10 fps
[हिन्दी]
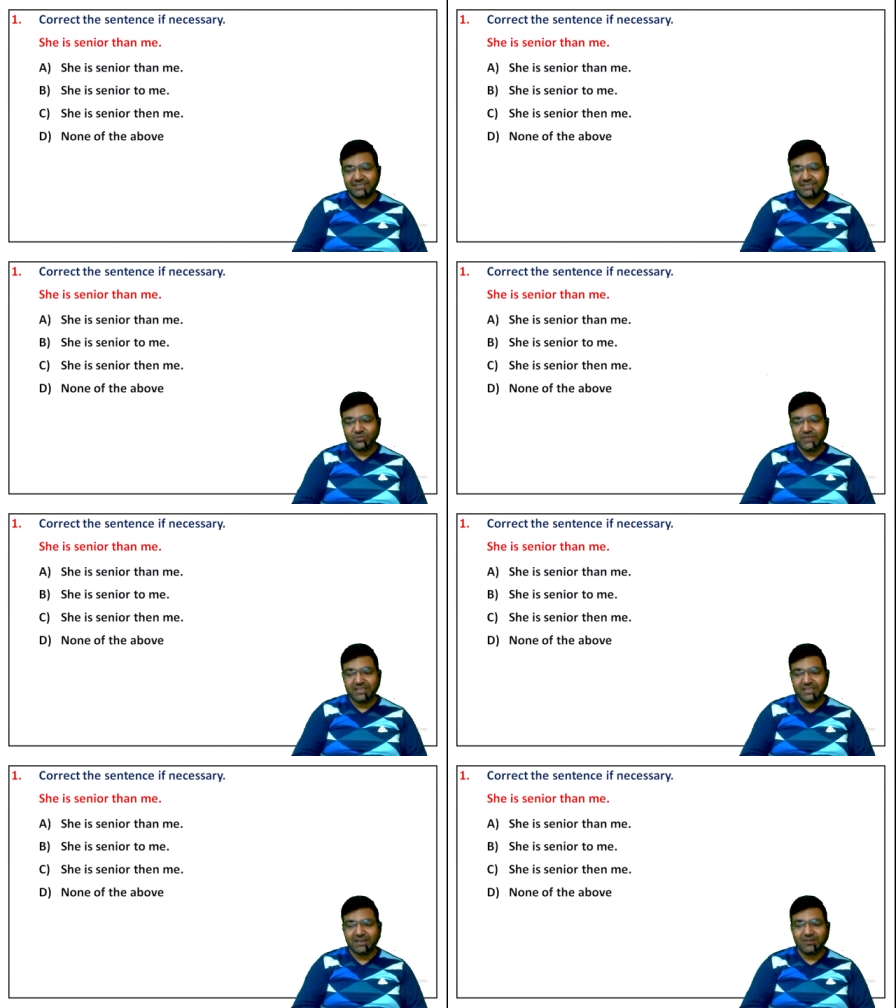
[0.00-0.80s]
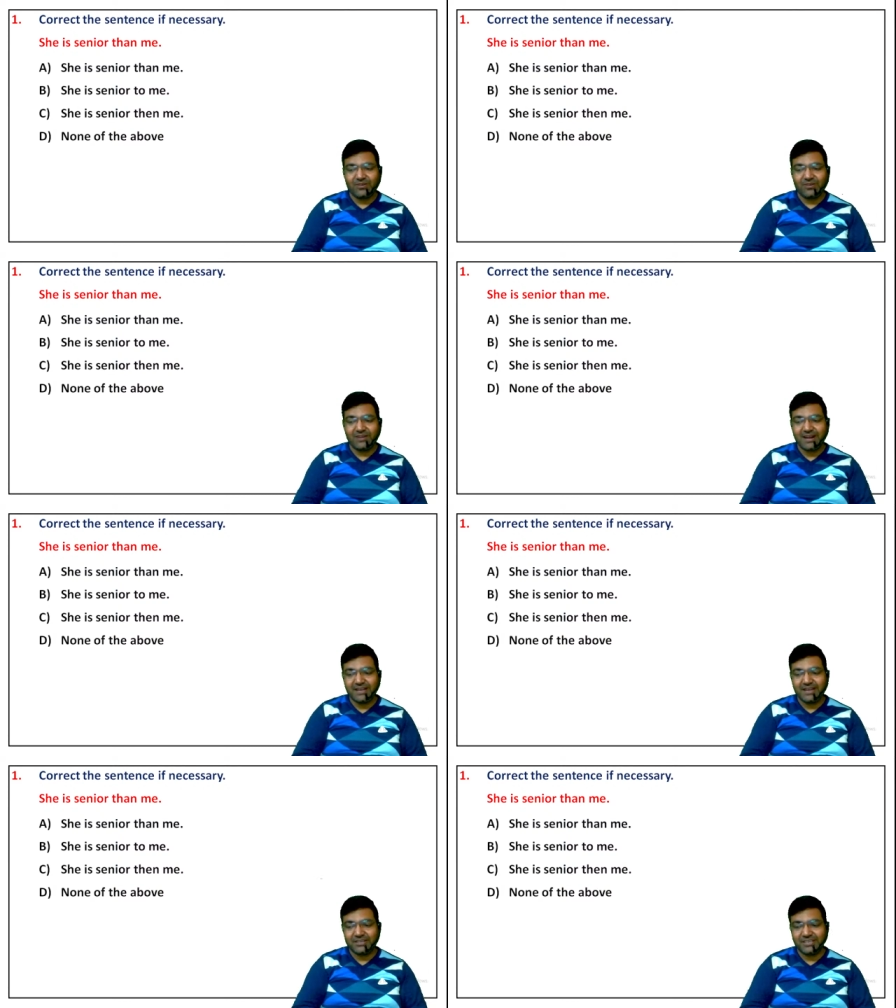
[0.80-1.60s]
श्वेता ऑल
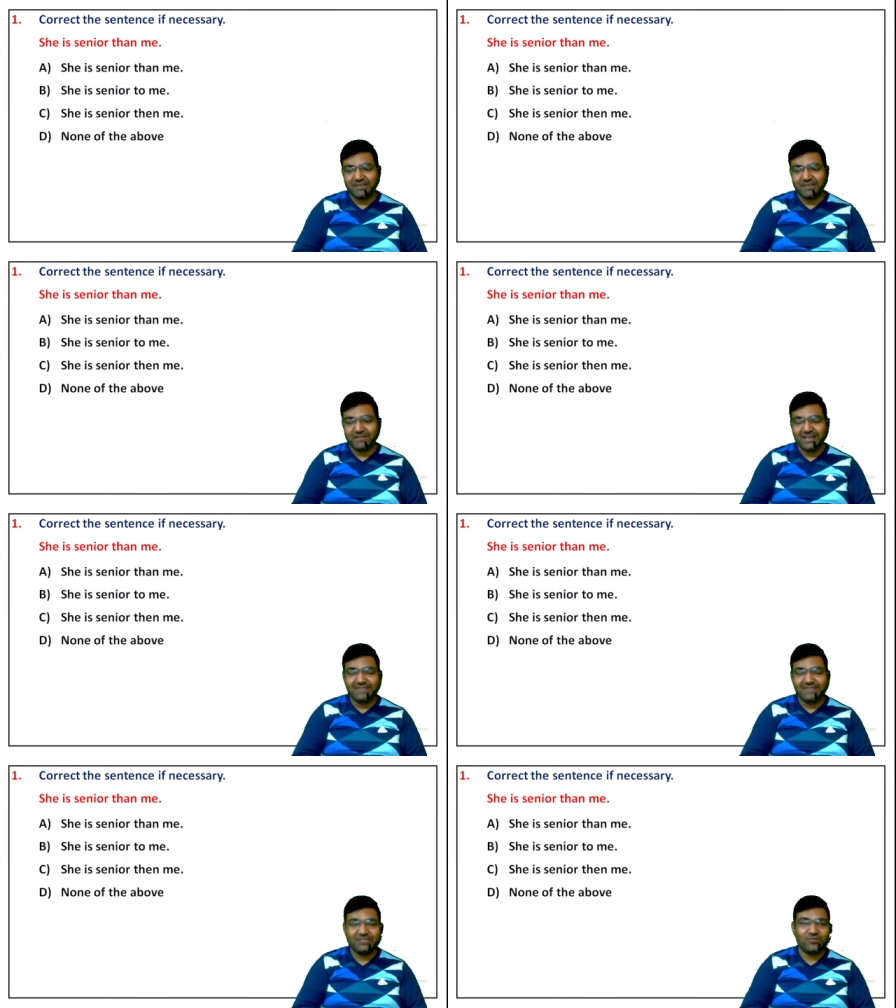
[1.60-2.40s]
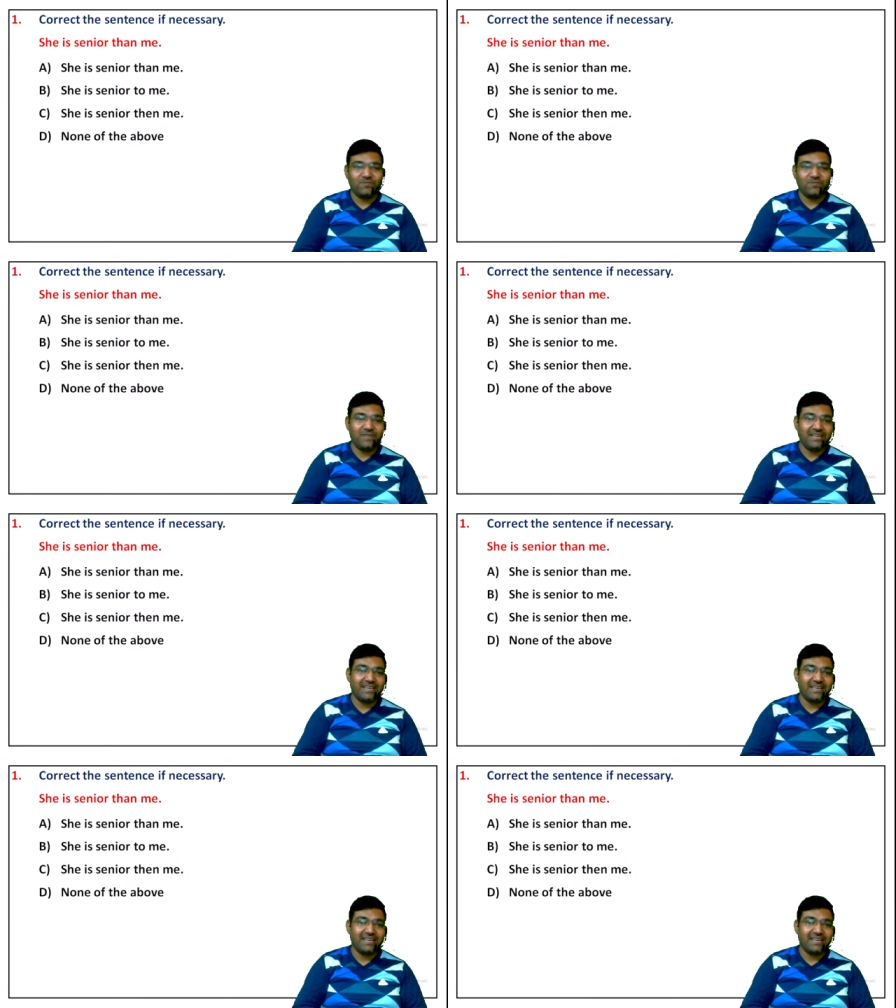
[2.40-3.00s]
राइट right, क्या बात है बच्चों बी